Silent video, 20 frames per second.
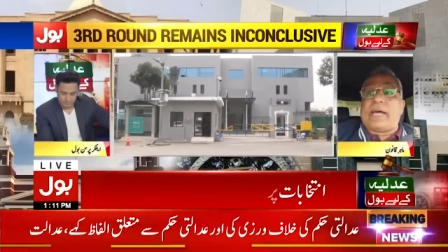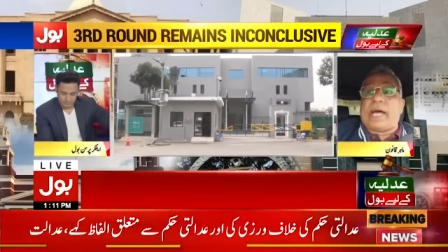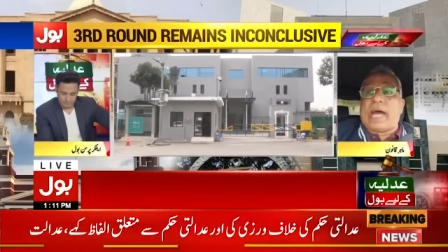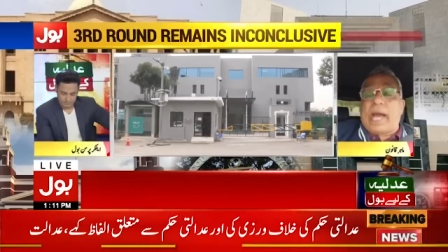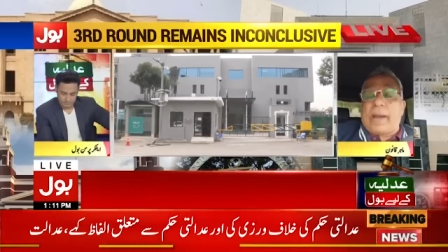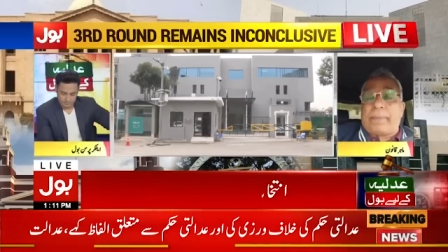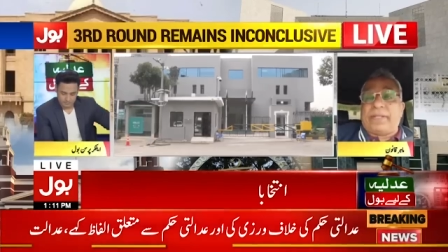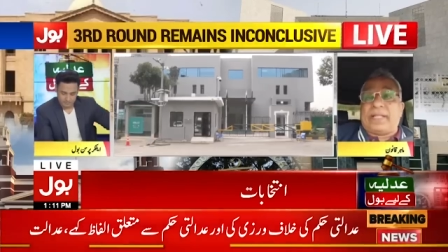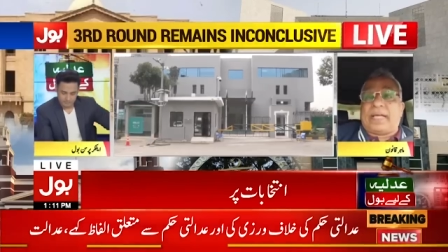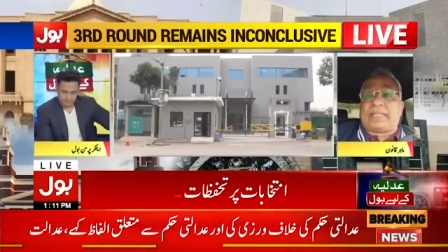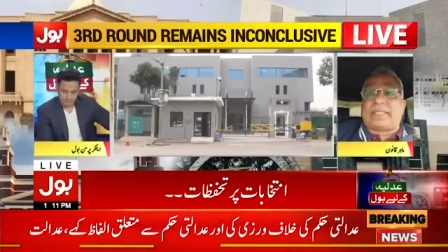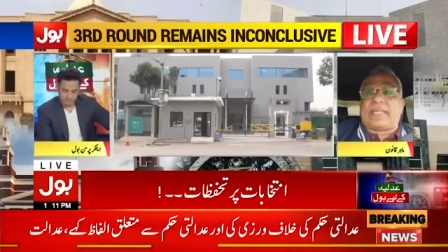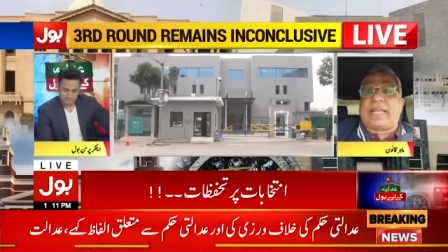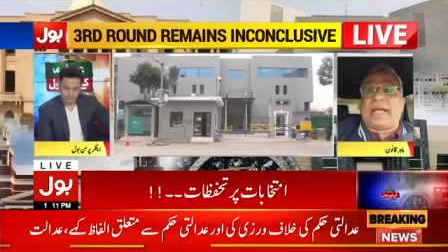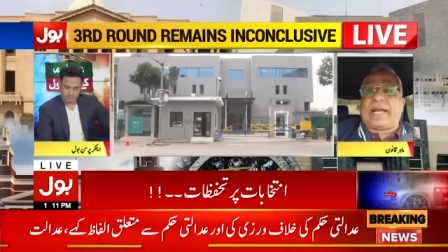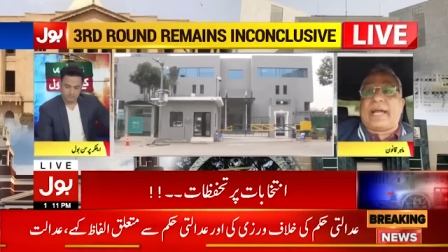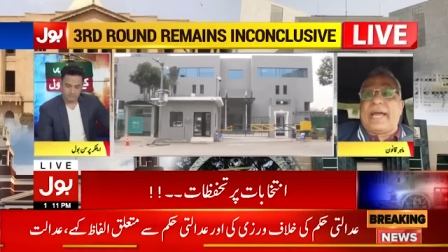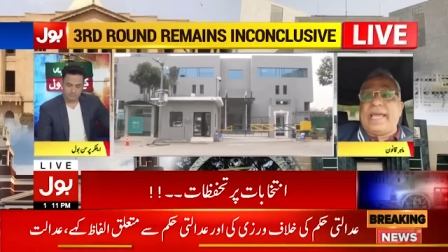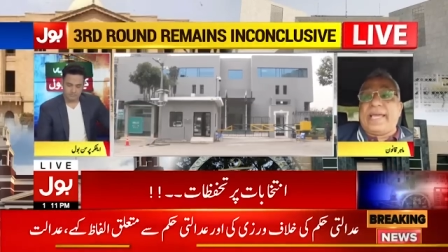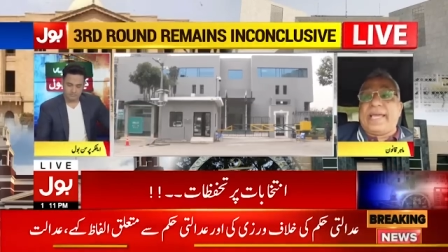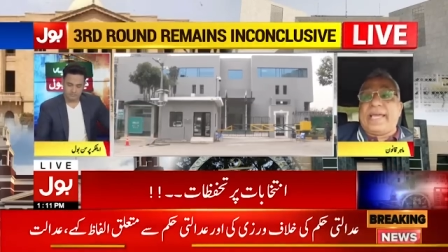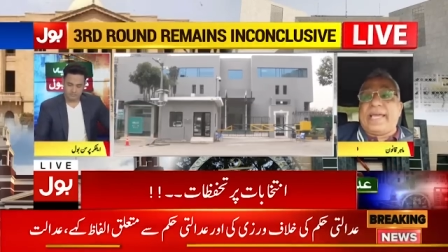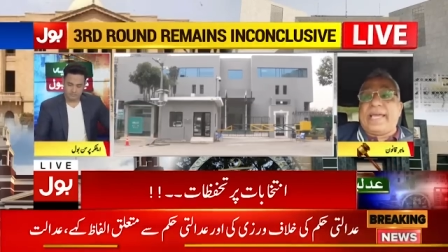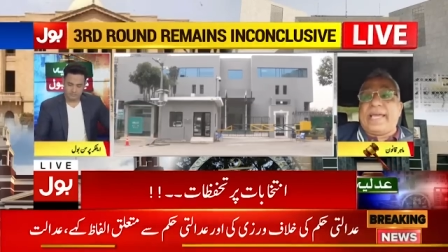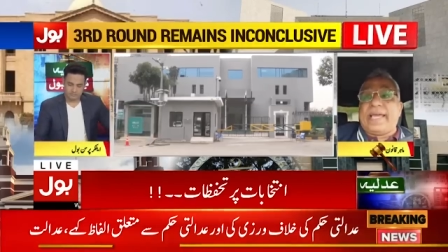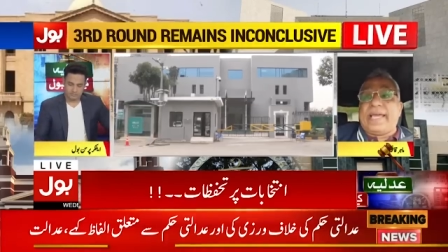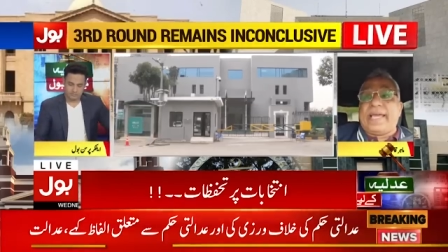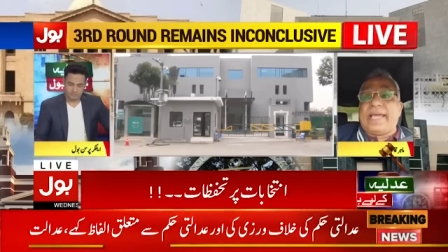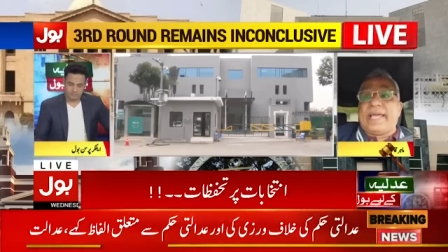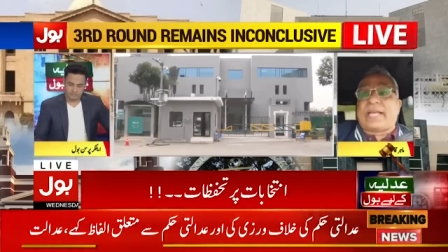आप अंदाजा लगाए
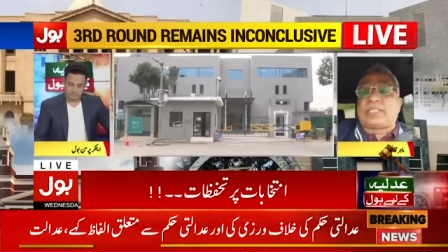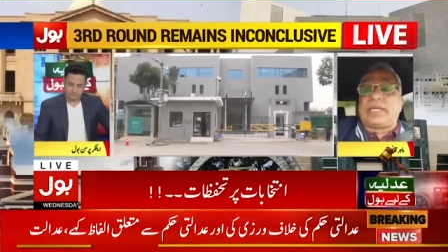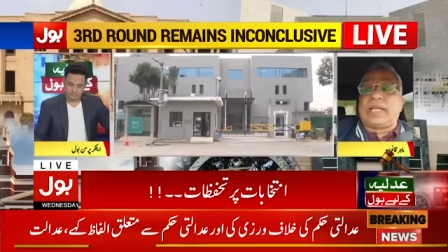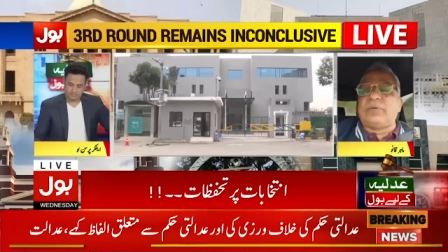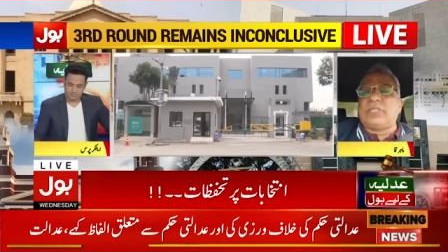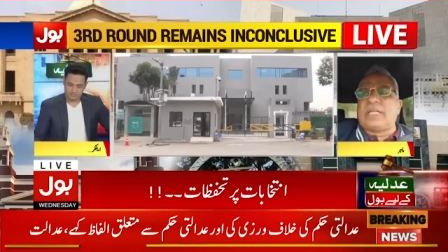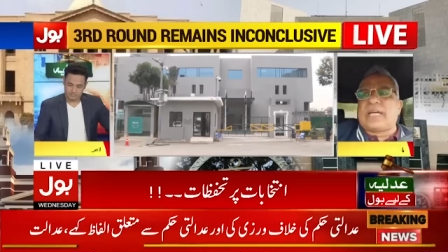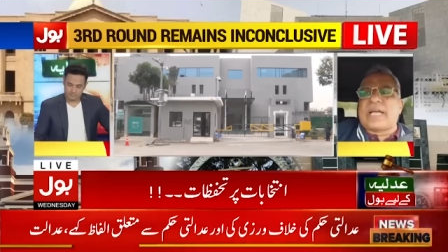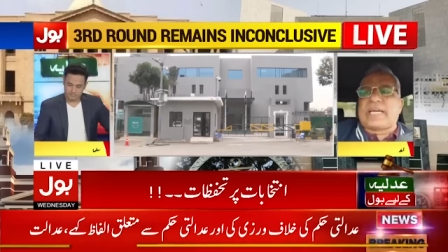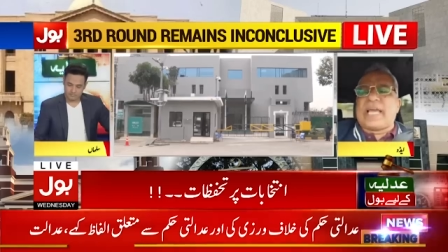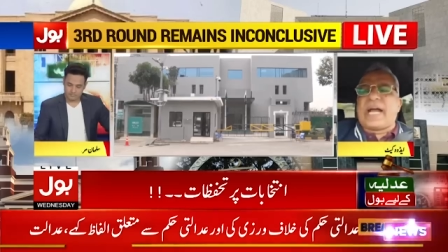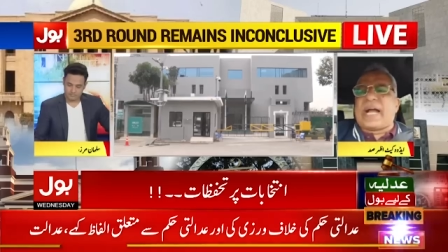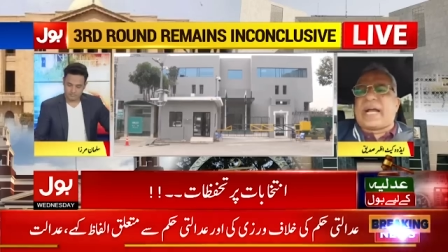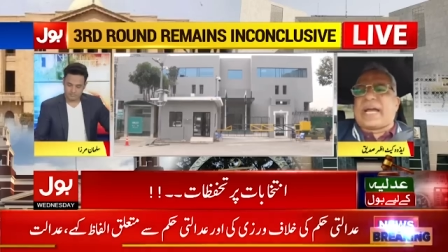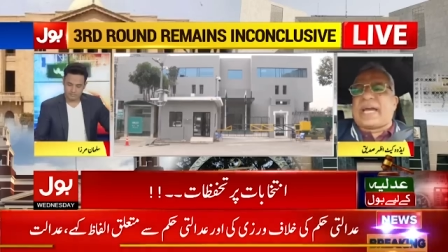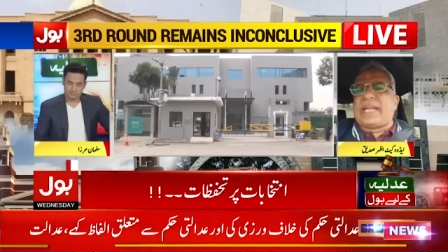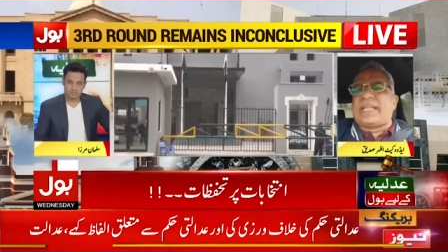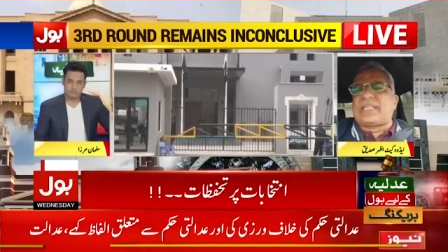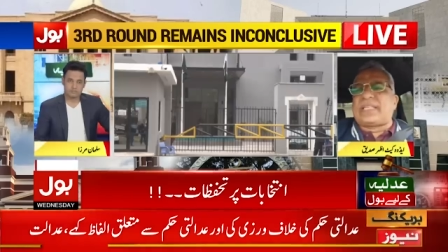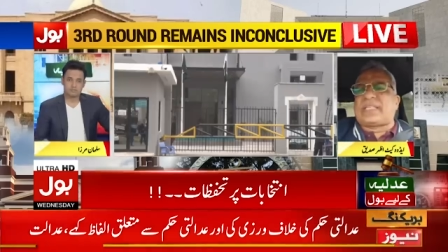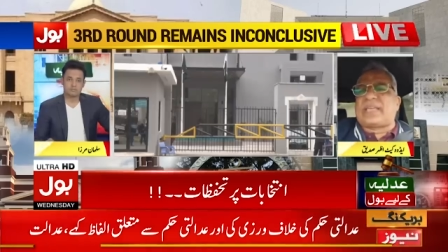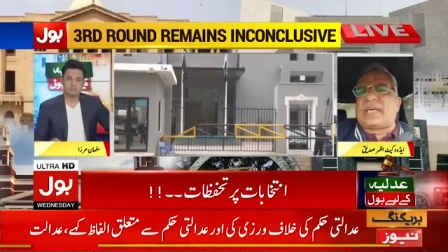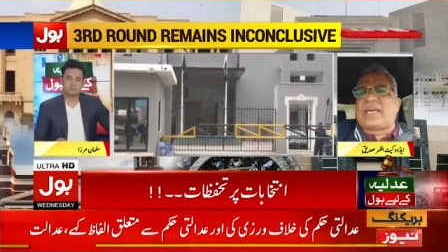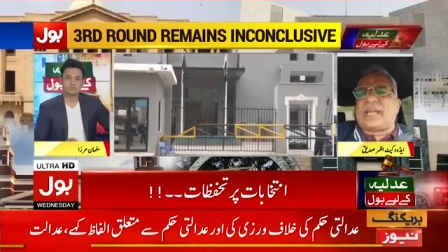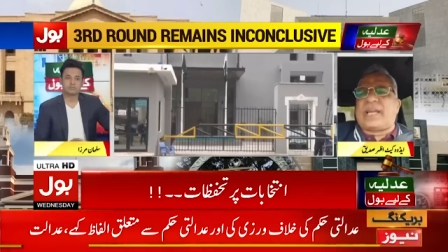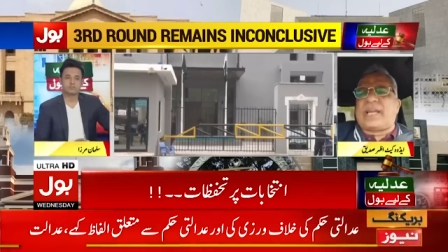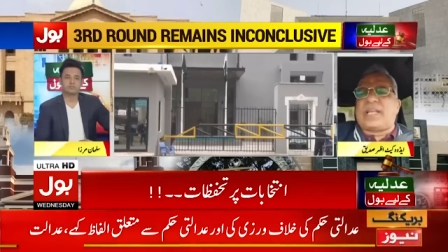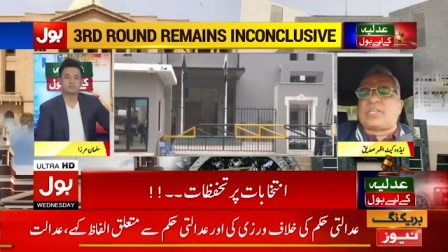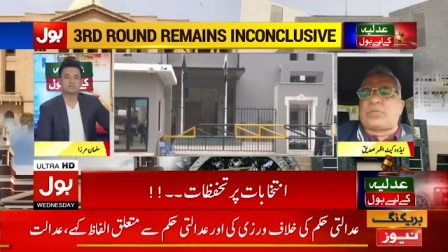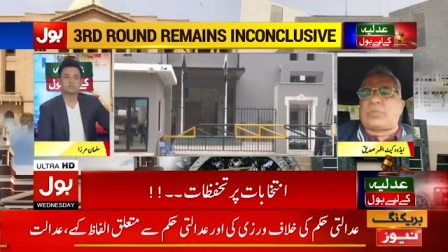इलेक्शन कमीशन का क्या
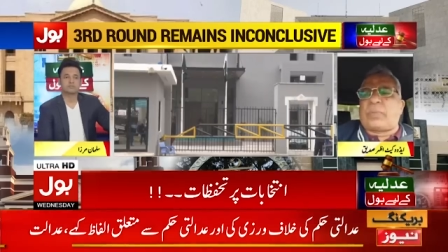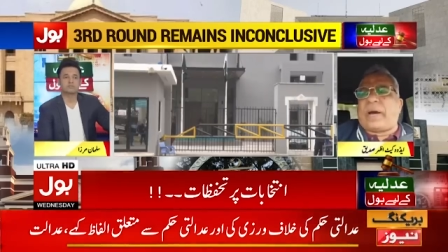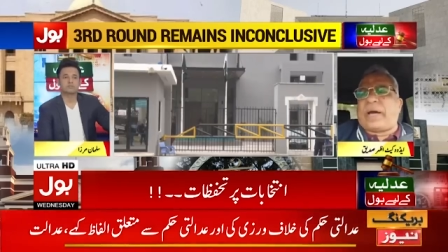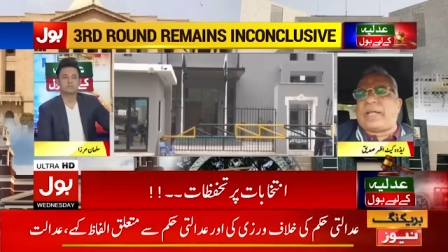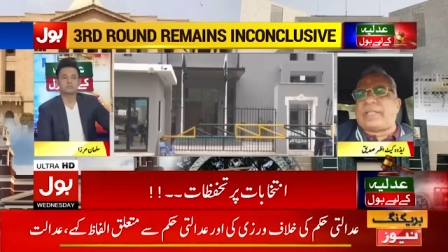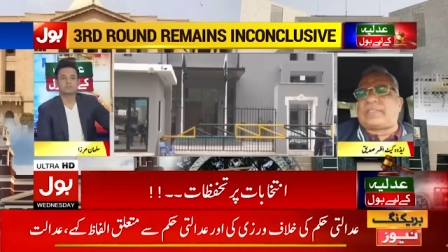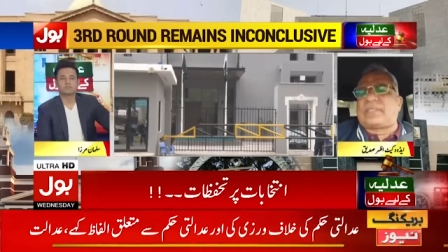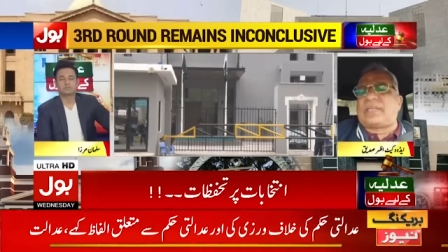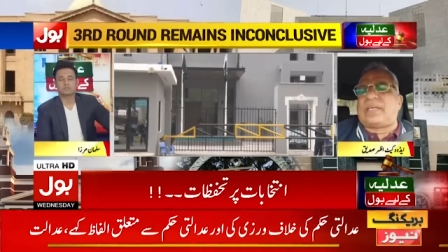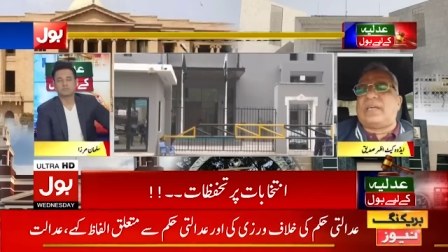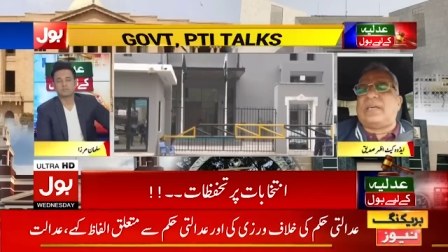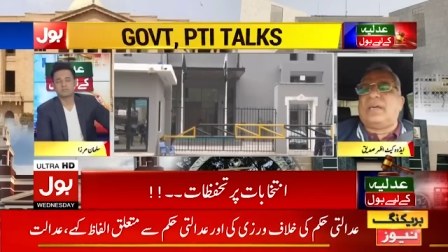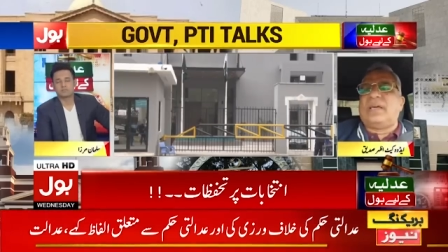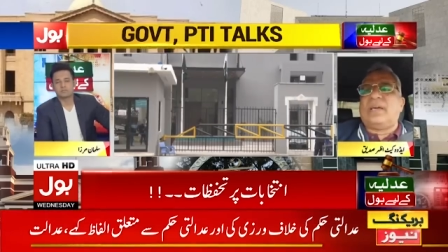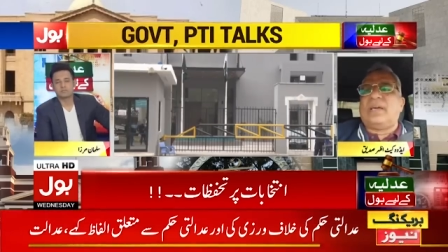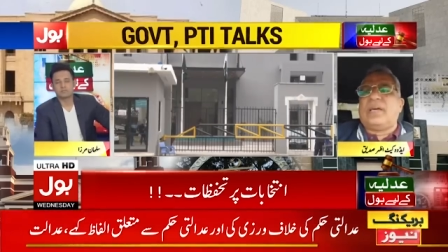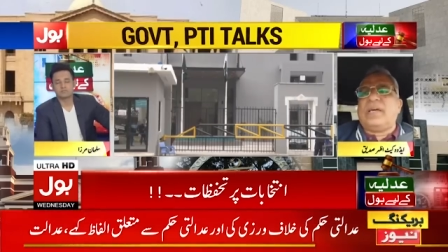कंसर्न इस बात से